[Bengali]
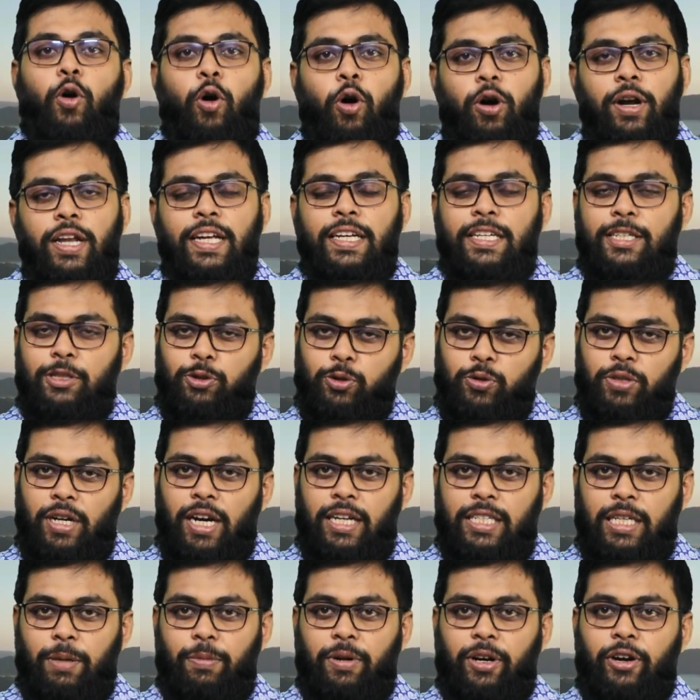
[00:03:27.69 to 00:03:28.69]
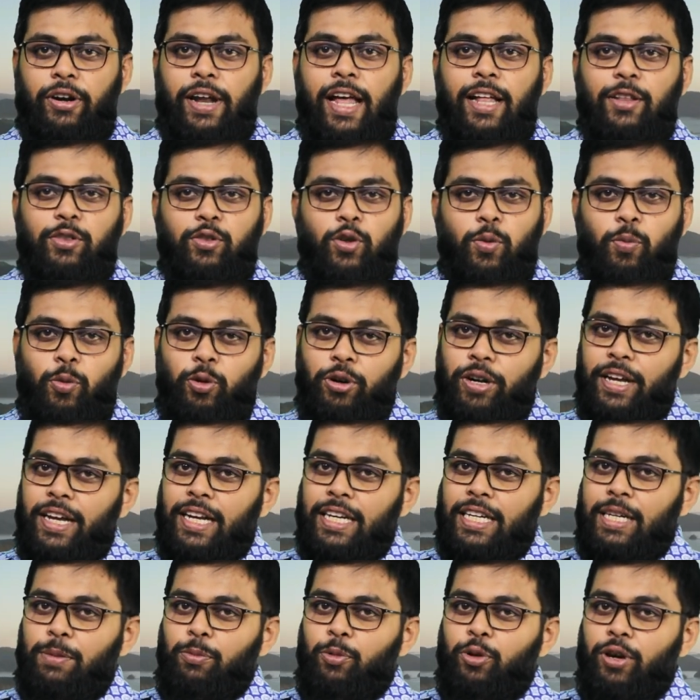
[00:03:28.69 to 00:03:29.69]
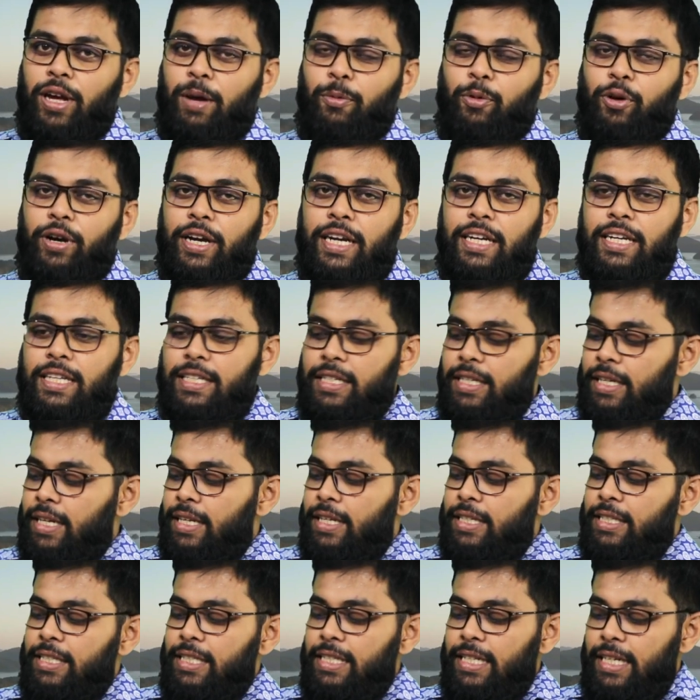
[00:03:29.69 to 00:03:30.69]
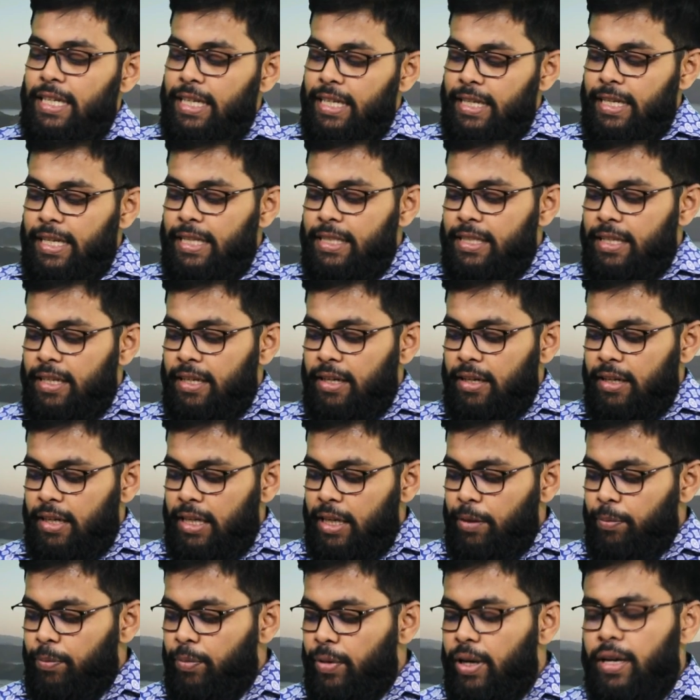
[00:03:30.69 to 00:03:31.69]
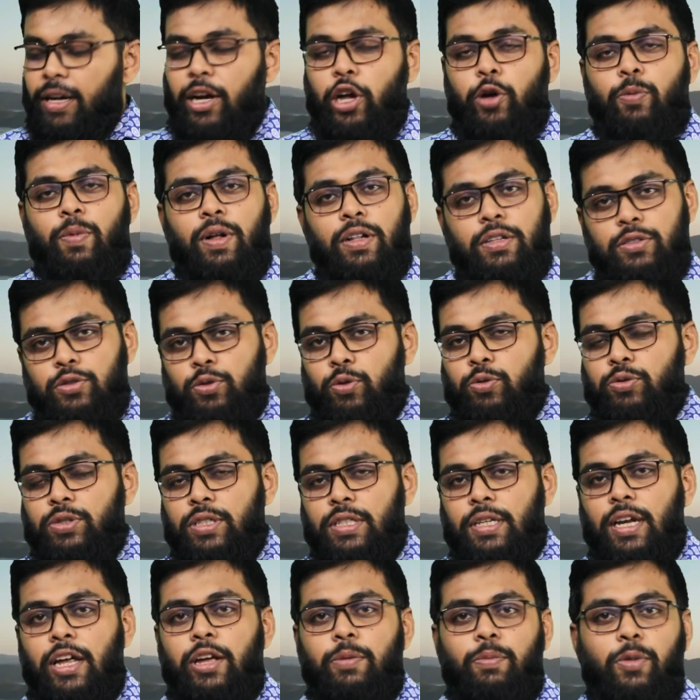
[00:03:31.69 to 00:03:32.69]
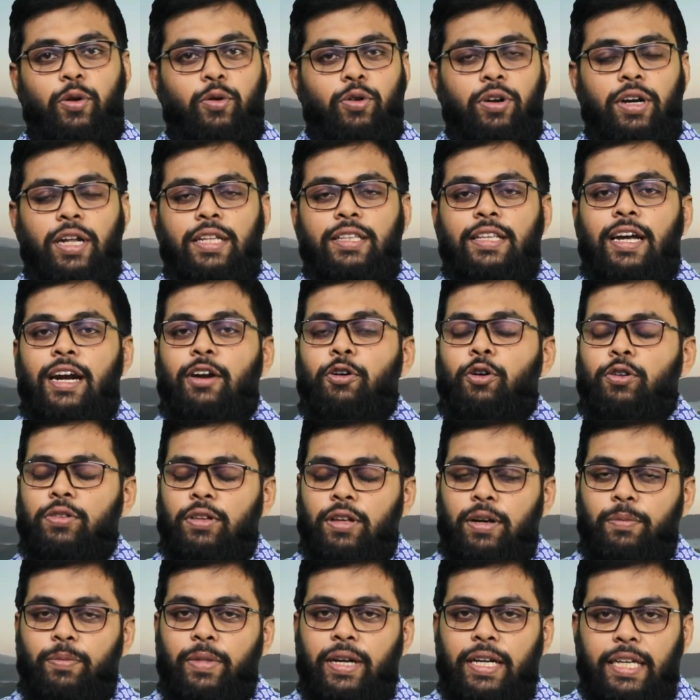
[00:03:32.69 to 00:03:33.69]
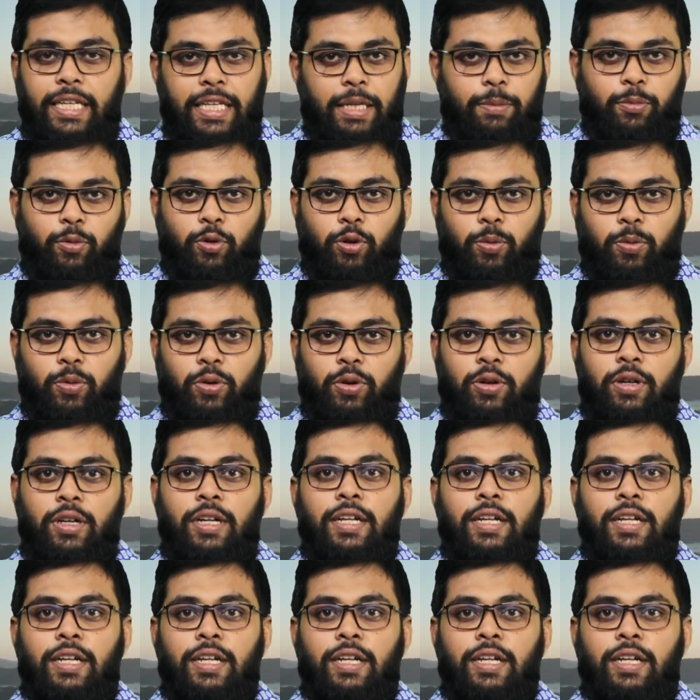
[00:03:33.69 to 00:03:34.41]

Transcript: অনেক কিছু জানা যাবে কারণ এত মোটা একটি বই এবং এটি যিনি লিখেছেন ইবনে কাইম আল জৌজি রাহিমাউল্লাহ তার কথা আমরা কি বলবো